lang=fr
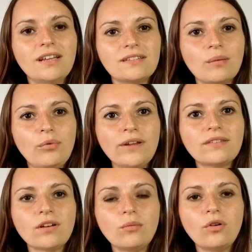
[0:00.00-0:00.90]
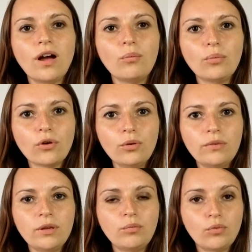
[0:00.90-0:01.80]
Ça peut être vraiment un
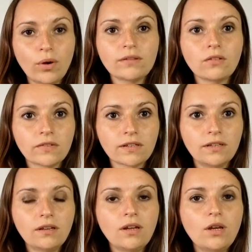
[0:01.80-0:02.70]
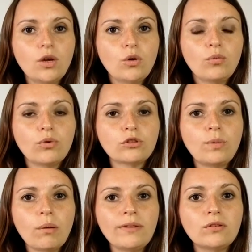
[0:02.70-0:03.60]
premier point d'entrée pour te
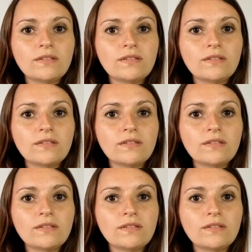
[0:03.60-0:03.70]
permettre de